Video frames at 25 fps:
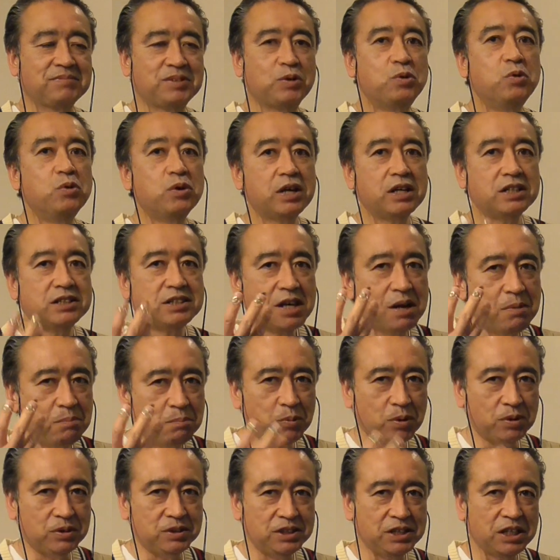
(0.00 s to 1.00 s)
合計3
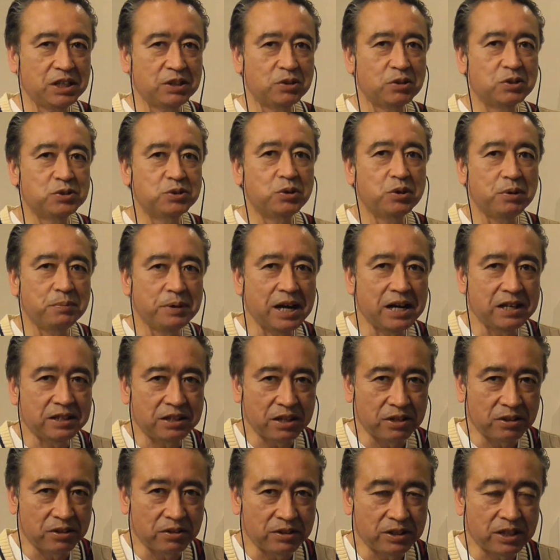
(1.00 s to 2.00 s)
本ジェットストリーム入っ
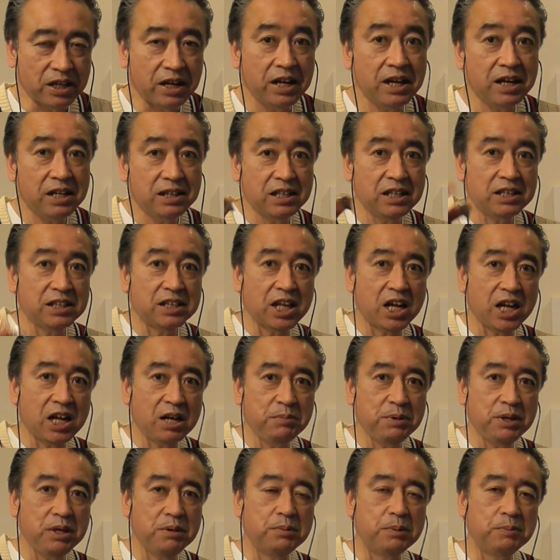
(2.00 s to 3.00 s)
てるので
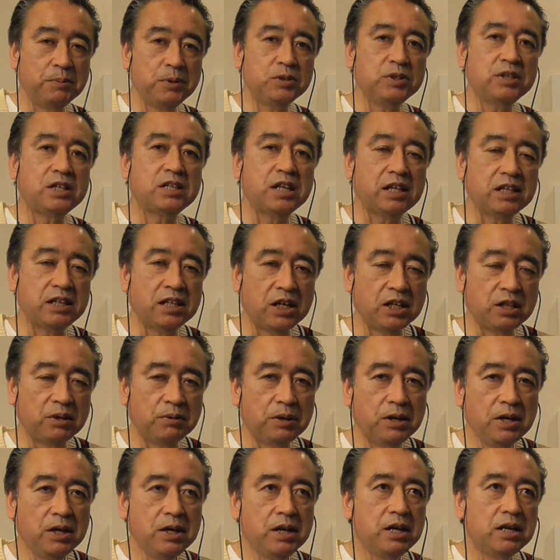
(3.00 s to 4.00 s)
0.7ミリも持ってたんだけ
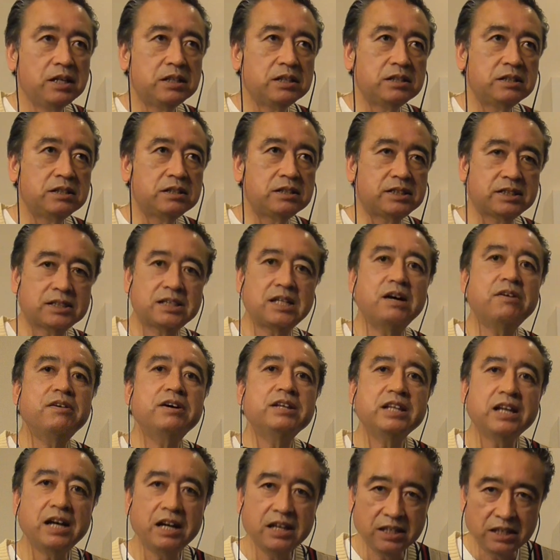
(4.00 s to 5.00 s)
ど使
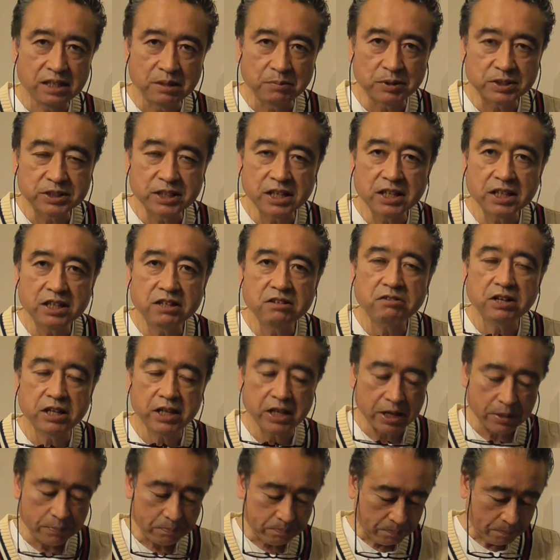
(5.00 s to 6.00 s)
わないんでも最近は
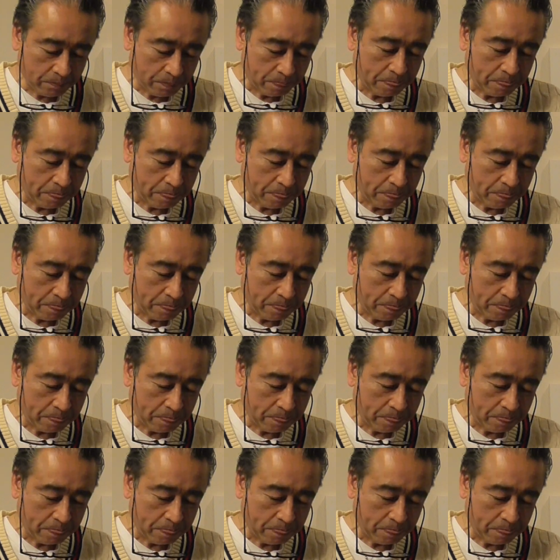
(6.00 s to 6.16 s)
ね